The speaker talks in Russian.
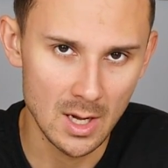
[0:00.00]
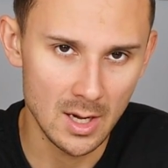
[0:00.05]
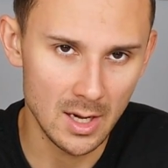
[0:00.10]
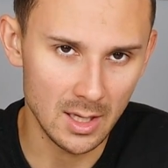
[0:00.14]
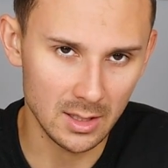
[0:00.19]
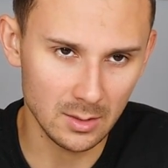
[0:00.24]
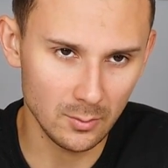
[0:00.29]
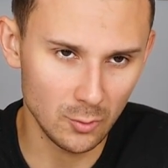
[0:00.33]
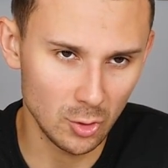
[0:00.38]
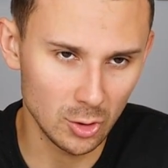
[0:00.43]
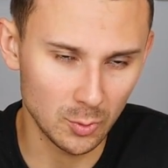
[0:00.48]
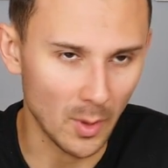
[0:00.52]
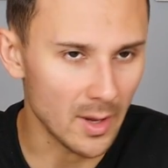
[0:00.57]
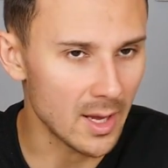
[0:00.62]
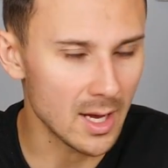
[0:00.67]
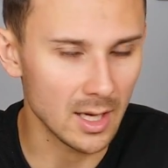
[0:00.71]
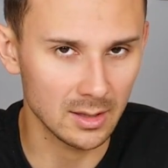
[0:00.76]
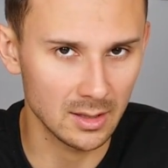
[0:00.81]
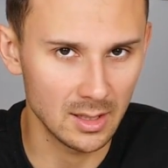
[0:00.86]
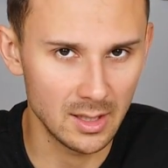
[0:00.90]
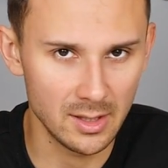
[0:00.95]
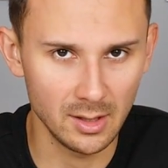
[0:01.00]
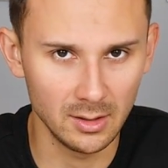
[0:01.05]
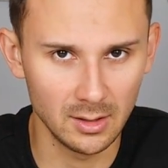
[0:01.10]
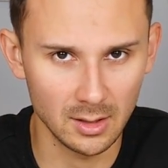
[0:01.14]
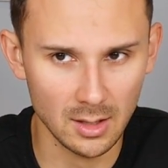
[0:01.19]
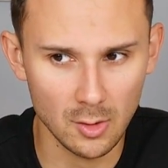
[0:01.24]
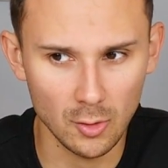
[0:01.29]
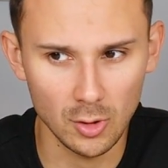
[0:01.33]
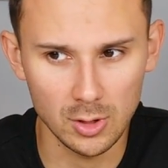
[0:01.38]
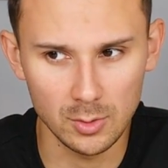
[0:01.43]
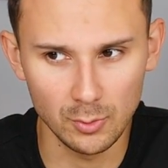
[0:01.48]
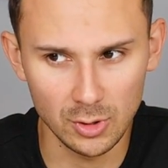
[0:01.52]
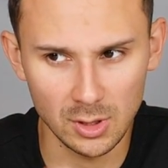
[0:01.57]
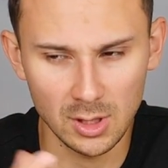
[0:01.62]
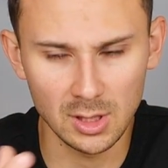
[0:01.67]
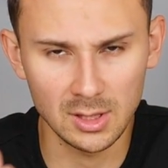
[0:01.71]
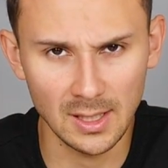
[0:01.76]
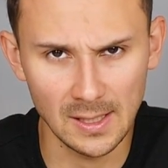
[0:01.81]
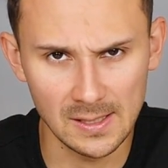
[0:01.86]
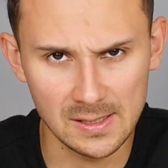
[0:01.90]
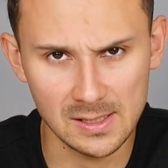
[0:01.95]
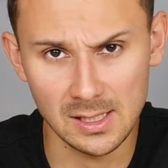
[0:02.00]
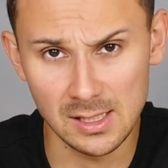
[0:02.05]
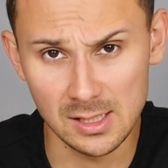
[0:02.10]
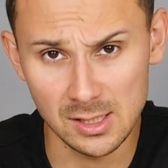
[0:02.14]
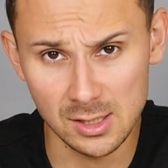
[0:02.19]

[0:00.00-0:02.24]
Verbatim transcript: Это будет, понятное дело, какое-нибудь китайское